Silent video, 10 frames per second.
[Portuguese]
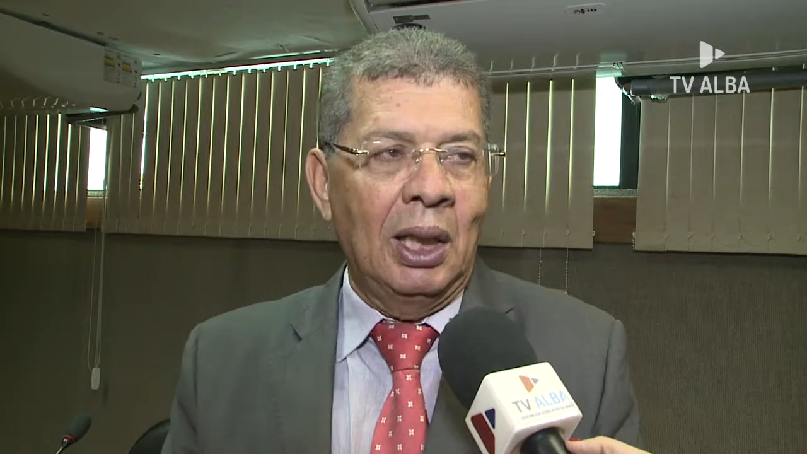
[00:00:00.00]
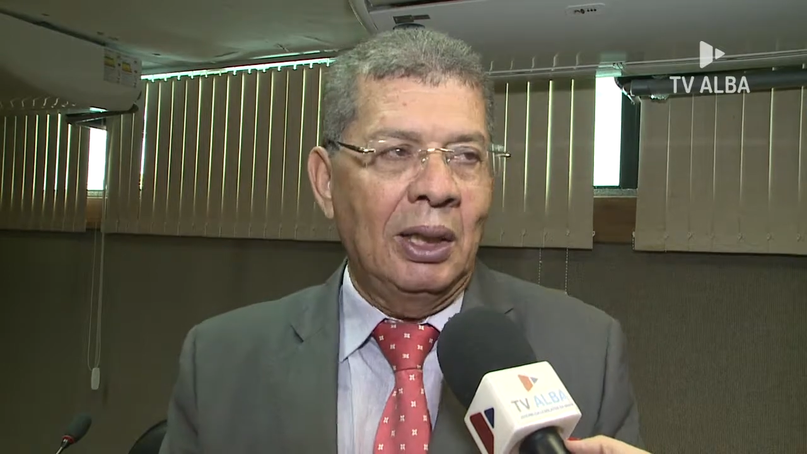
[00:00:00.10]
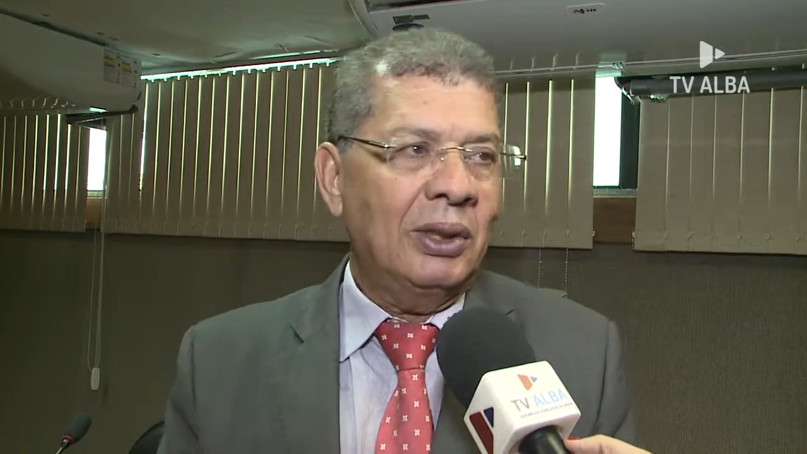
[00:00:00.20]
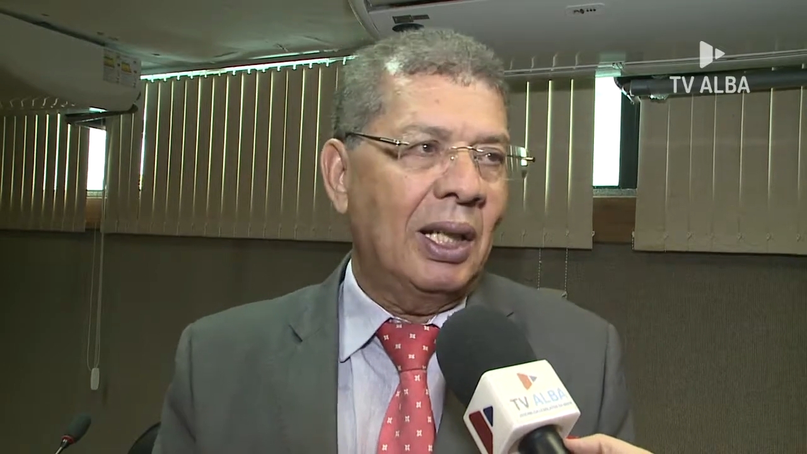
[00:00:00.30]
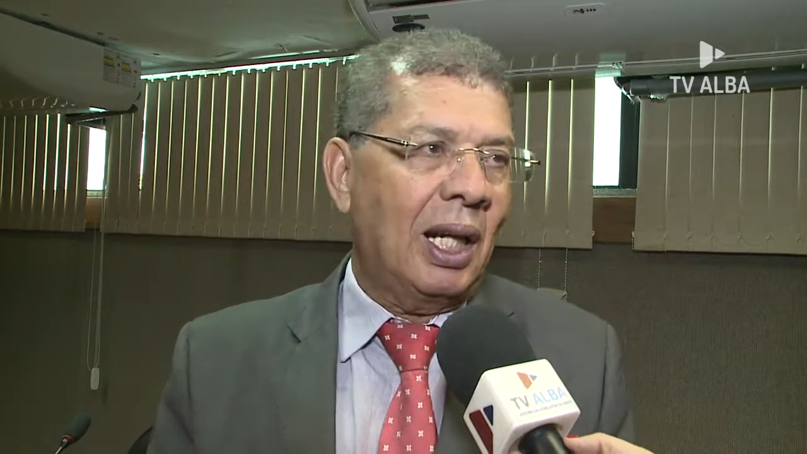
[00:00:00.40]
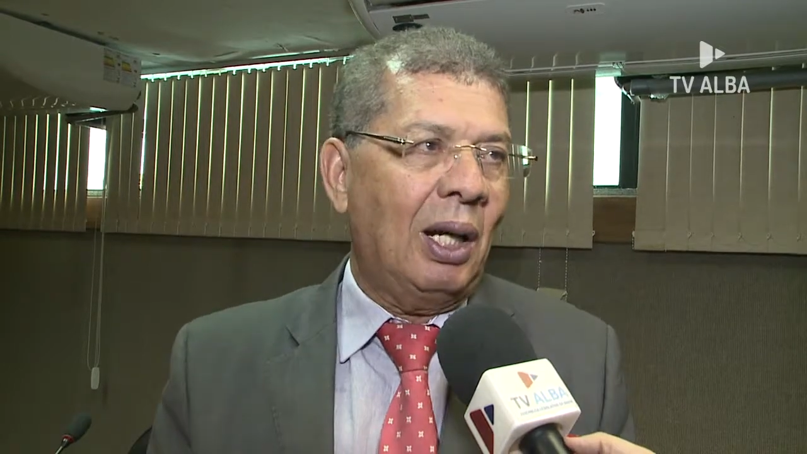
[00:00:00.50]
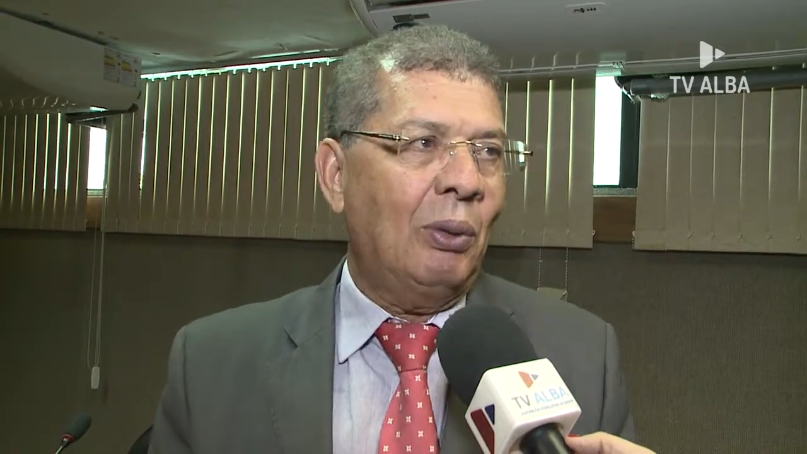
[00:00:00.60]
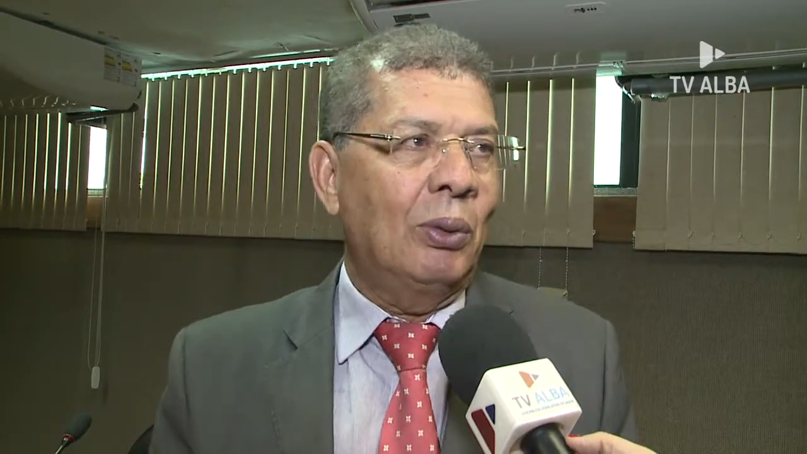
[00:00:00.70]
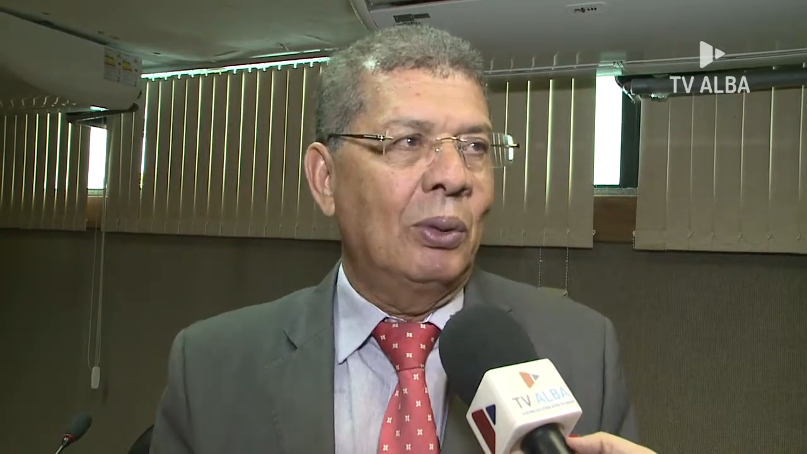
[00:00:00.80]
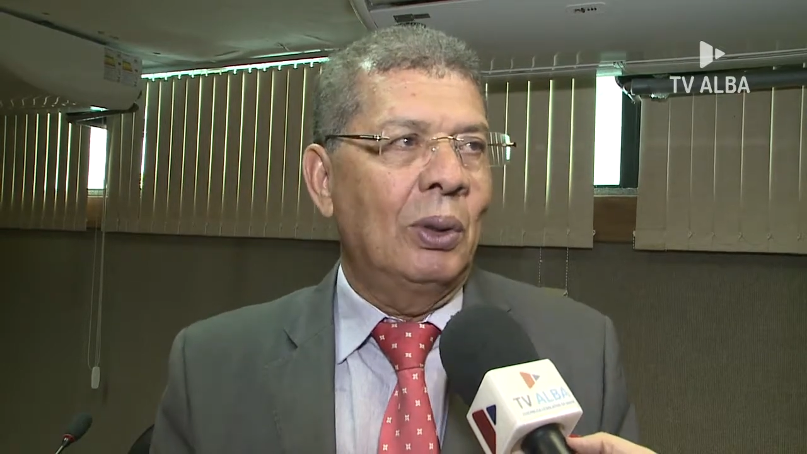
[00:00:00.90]
em
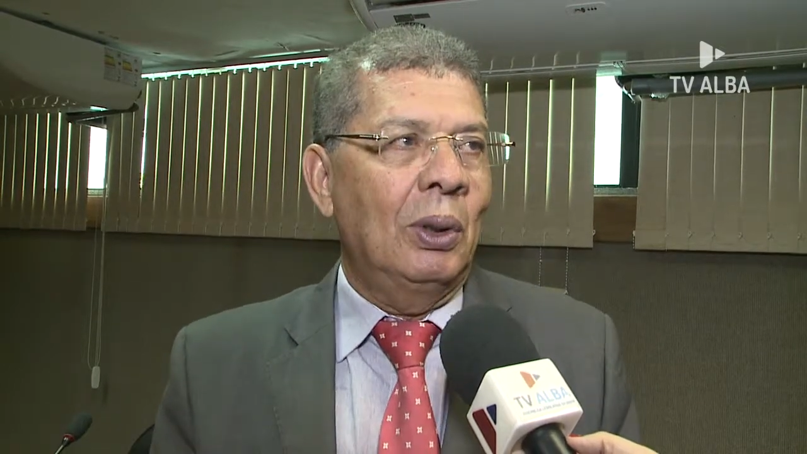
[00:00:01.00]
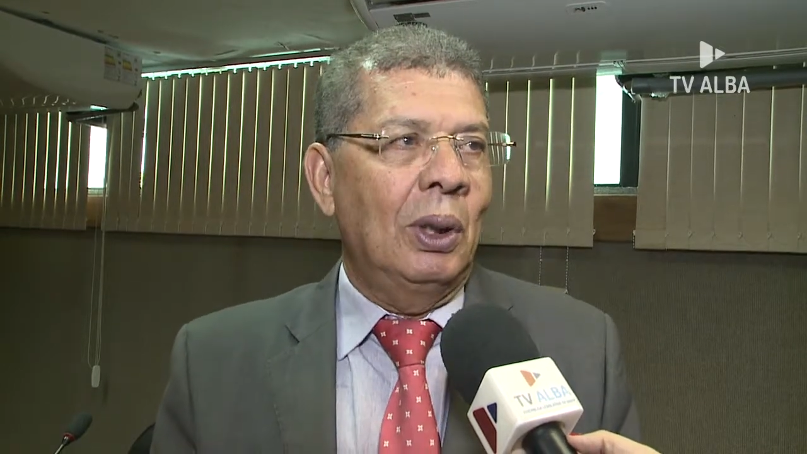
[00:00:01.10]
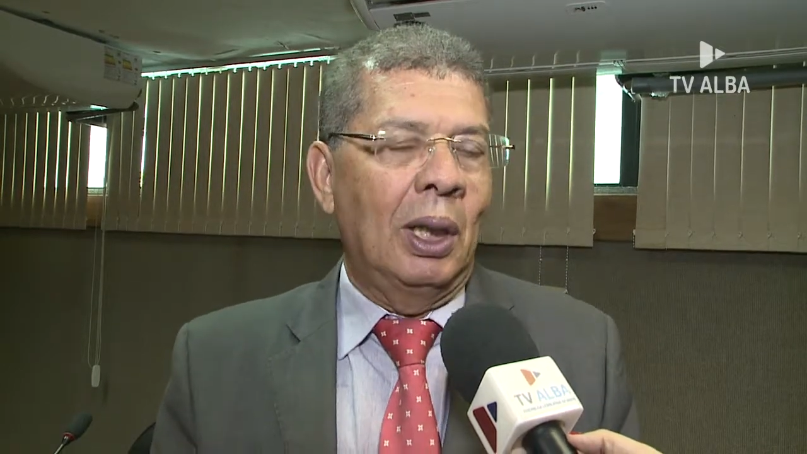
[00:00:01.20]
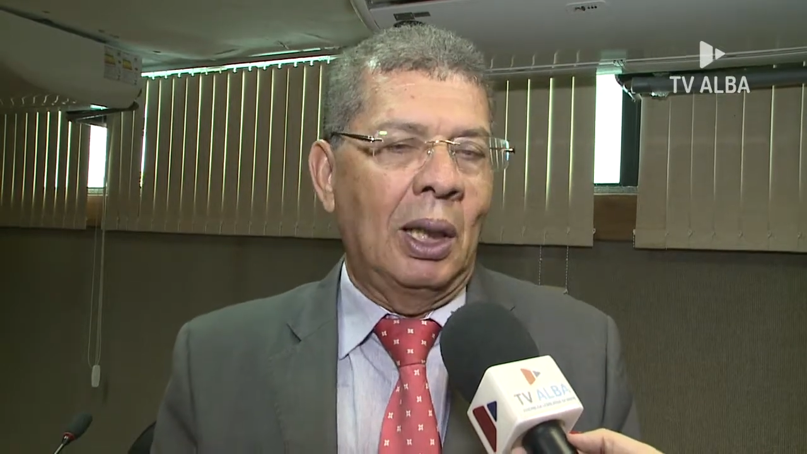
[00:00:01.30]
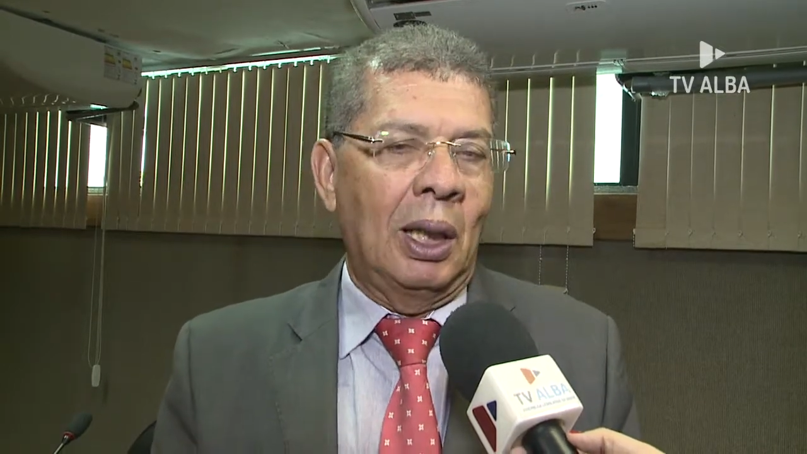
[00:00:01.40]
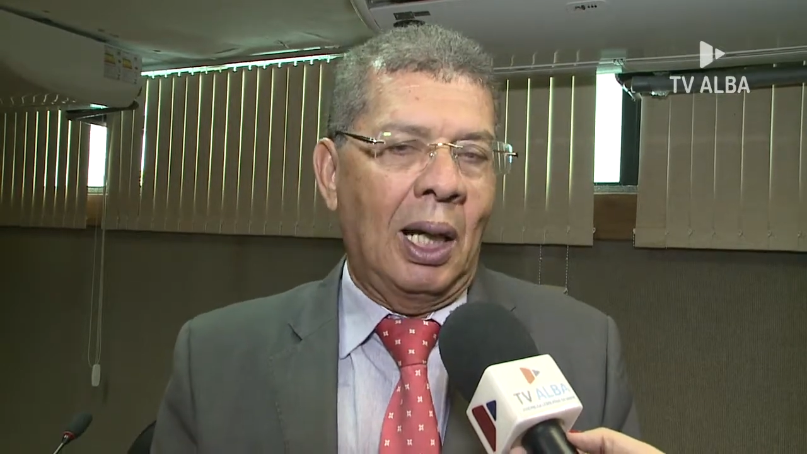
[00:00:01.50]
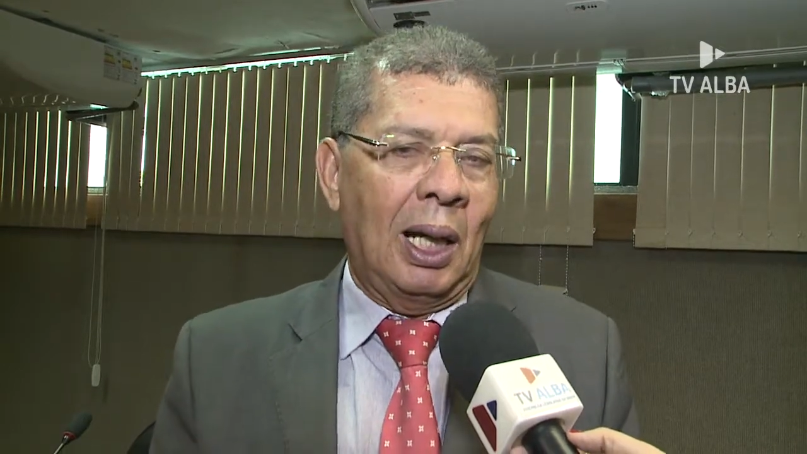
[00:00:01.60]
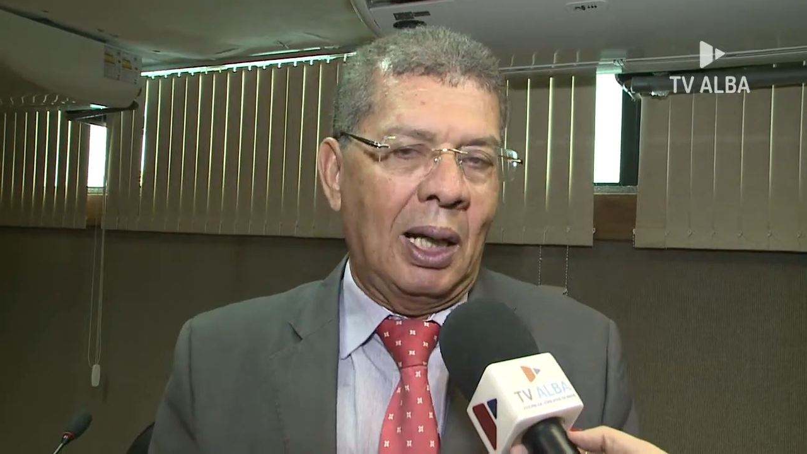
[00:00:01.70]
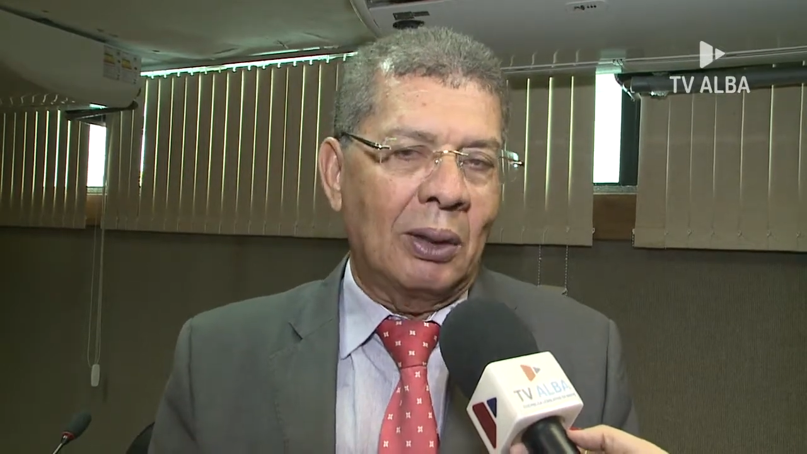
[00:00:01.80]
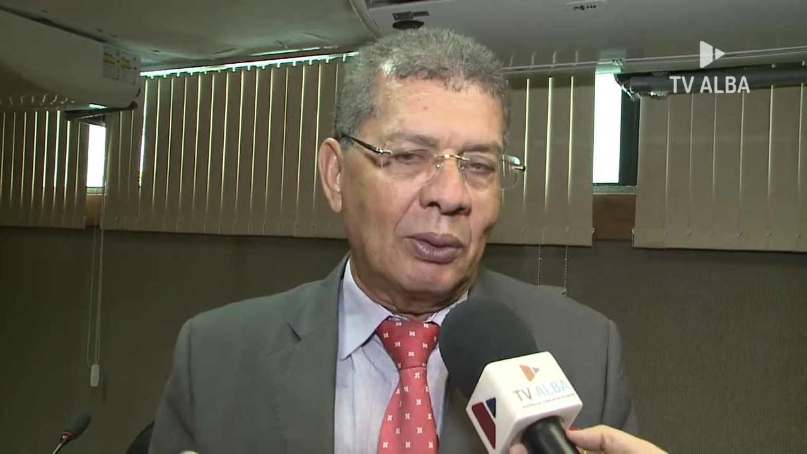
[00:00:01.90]
geral, é, há,